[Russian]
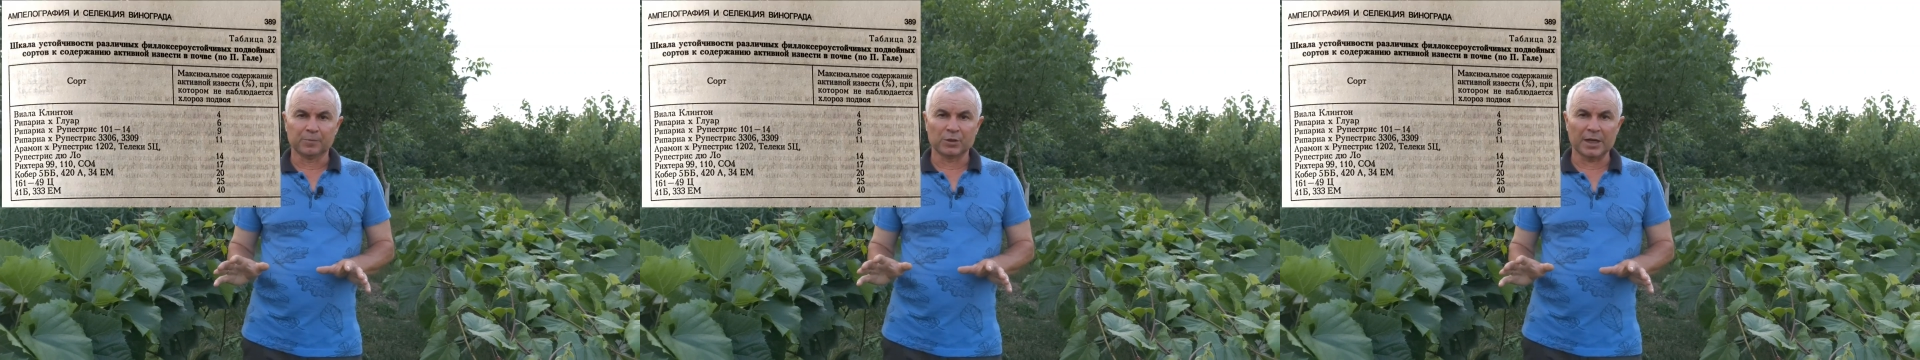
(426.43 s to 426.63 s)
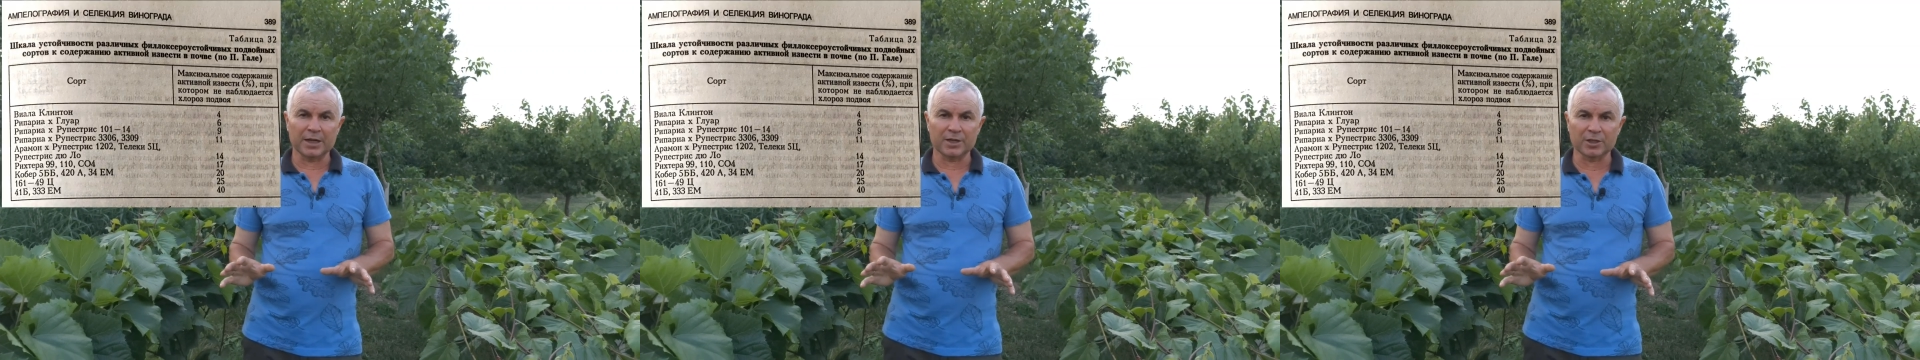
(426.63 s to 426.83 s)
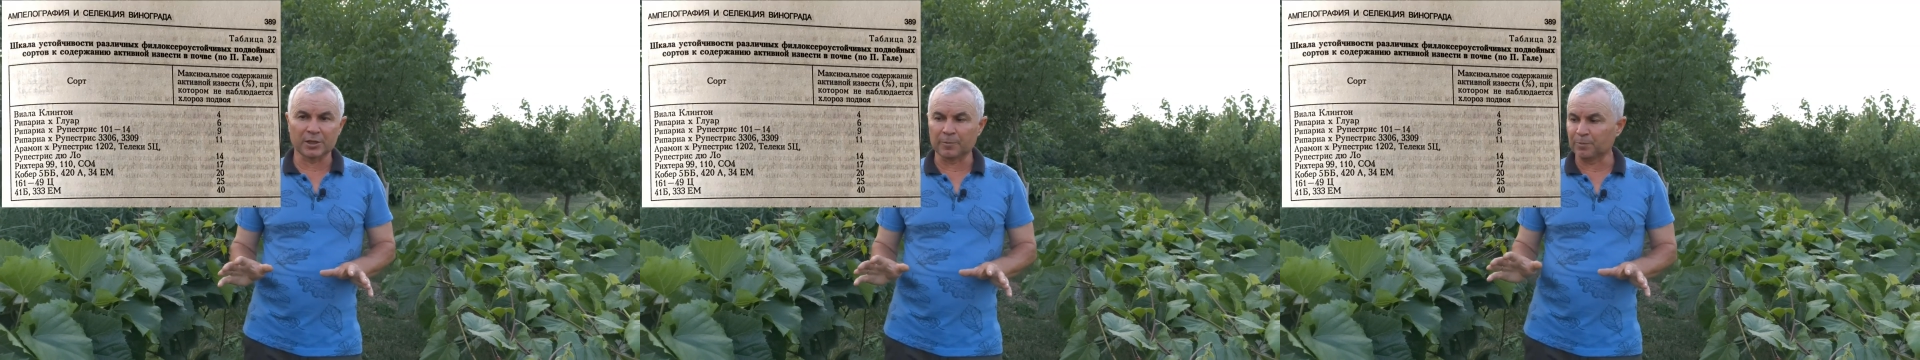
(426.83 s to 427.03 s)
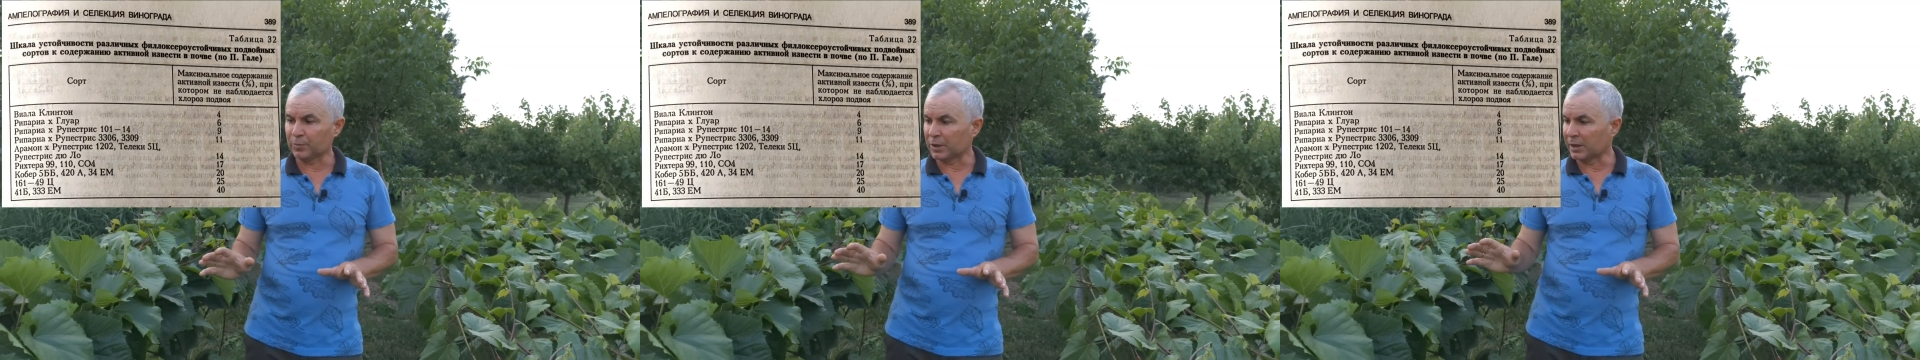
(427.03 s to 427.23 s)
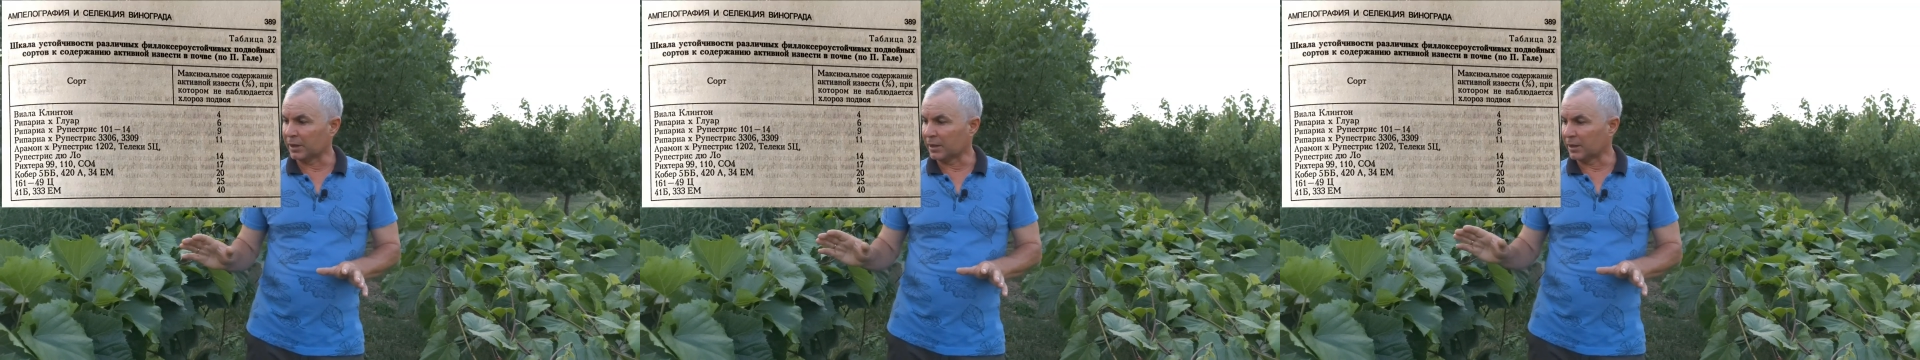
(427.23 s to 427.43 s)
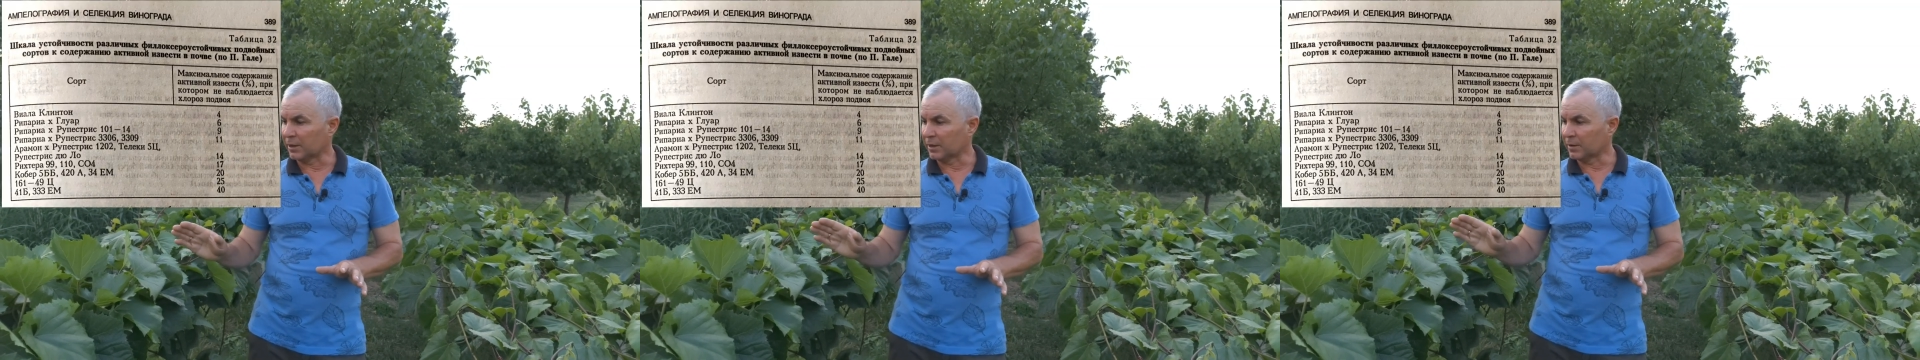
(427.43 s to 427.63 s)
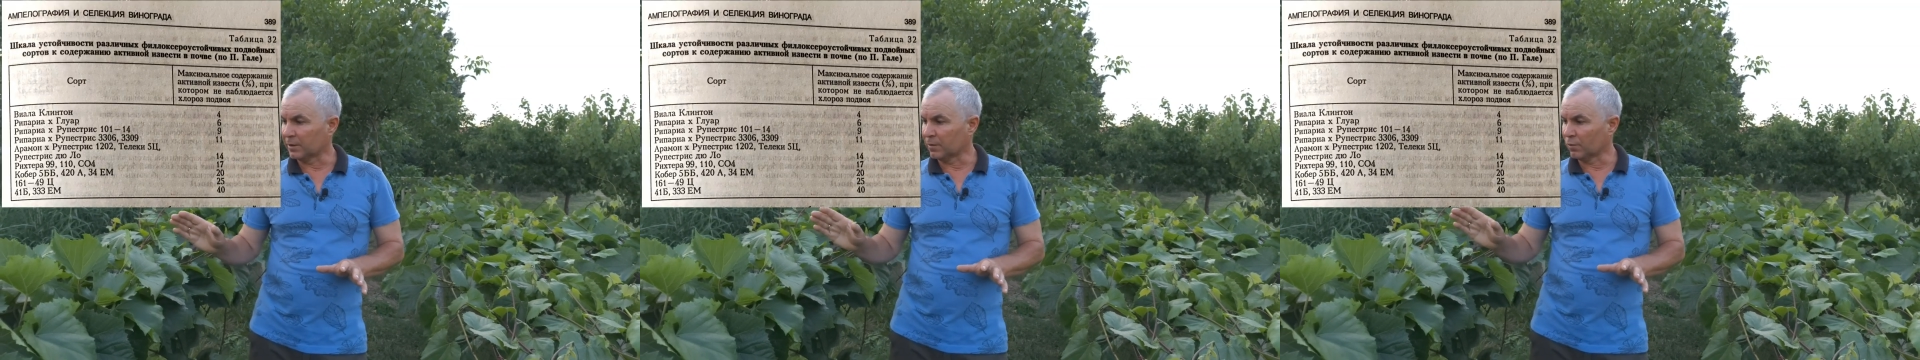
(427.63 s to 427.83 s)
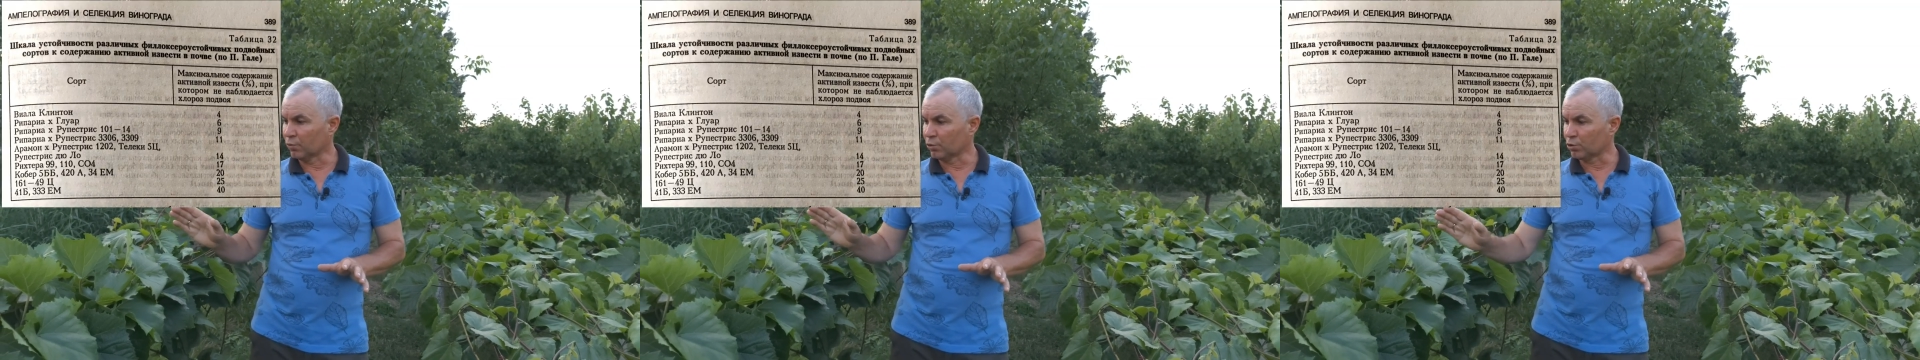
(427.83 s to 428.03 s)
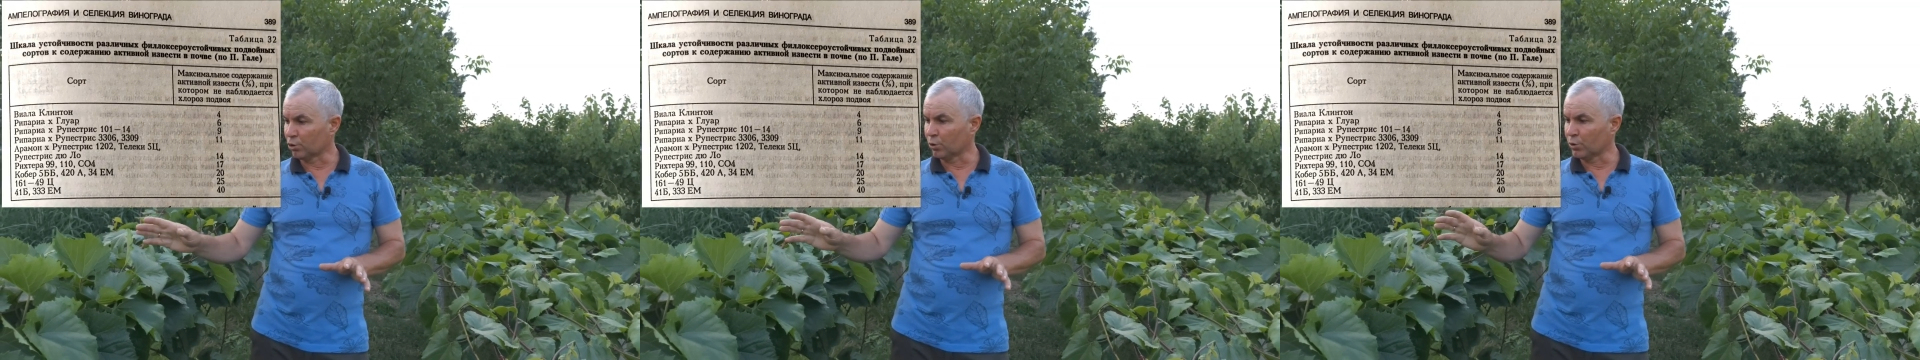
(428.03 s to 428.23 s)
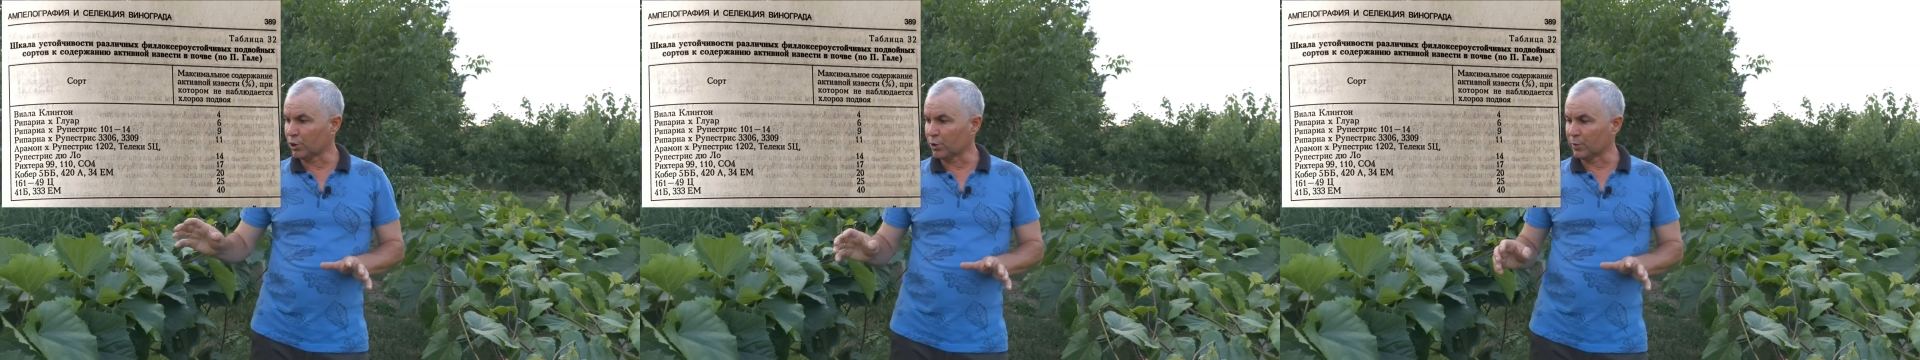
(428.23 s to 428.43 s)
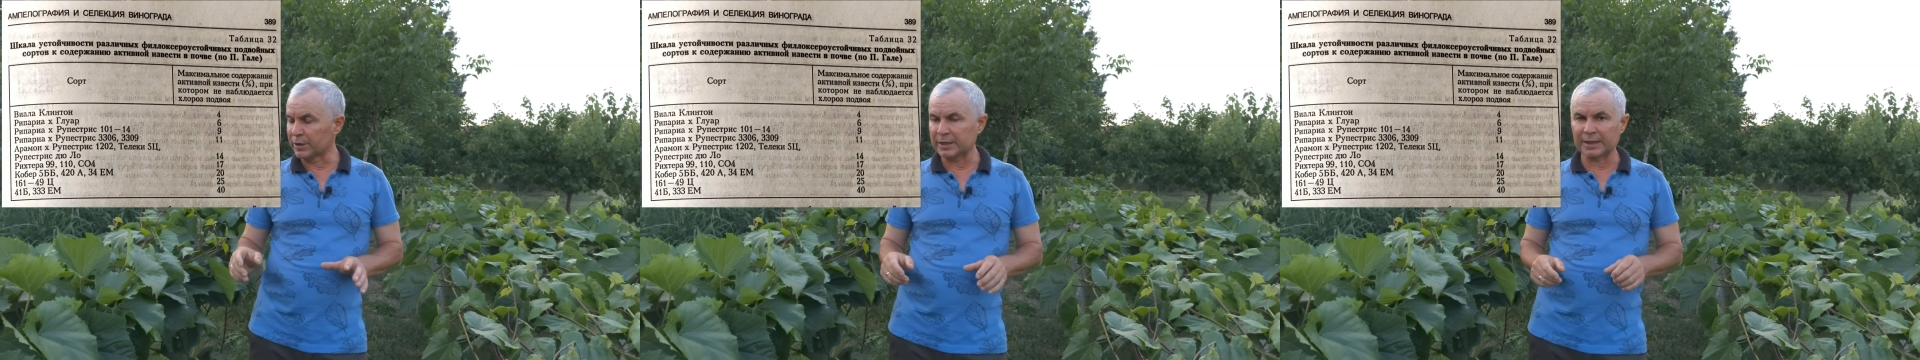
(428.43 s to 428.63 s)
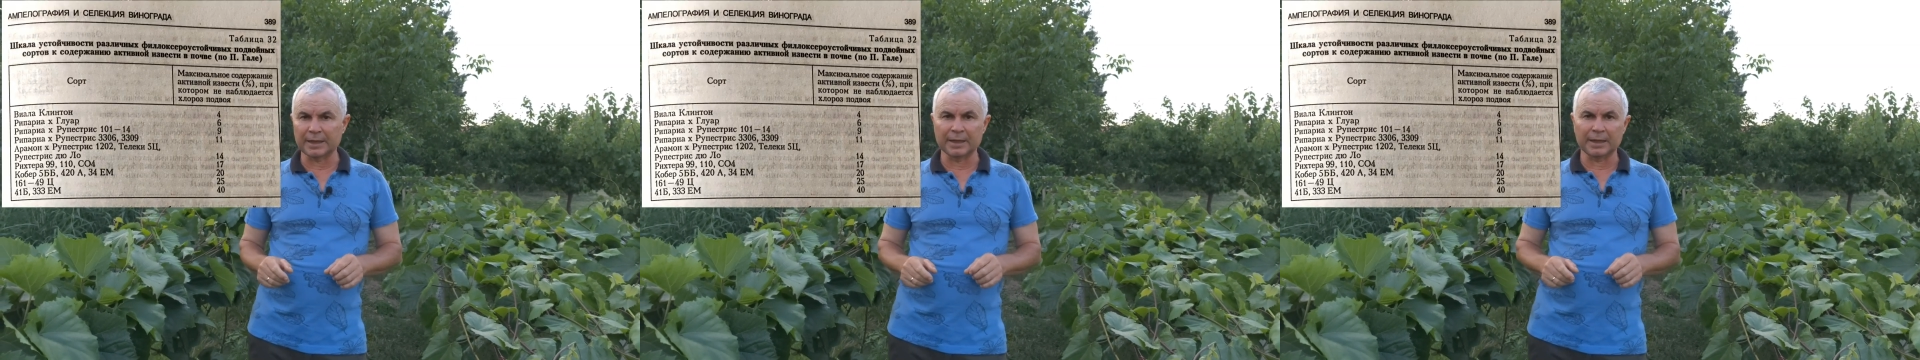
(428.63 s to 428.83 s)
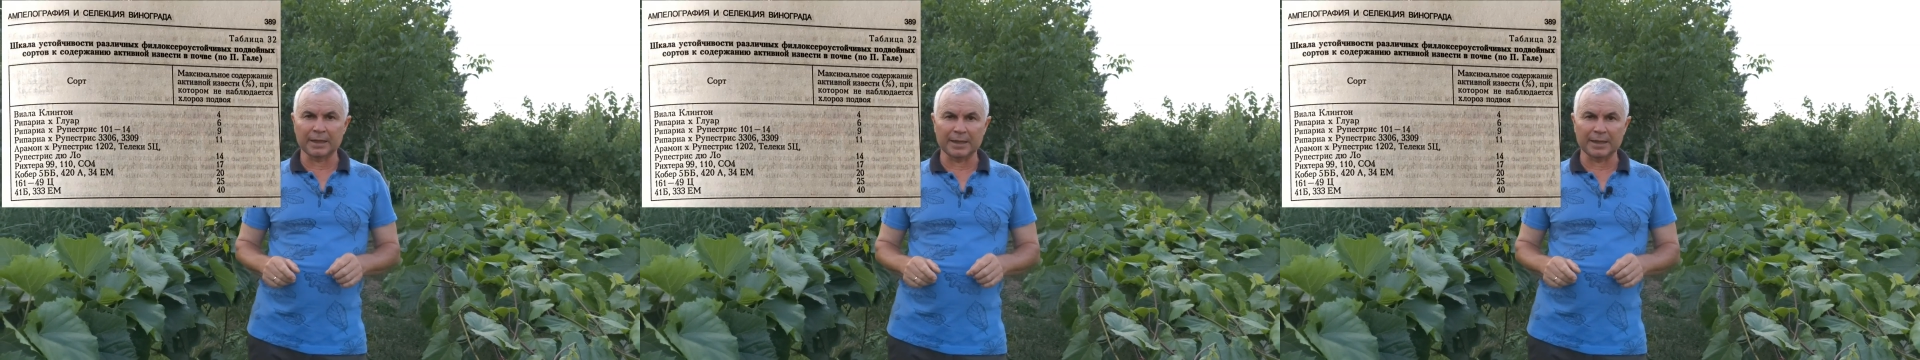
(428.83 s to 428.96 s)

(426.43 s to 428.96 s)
Также а, устойчивость к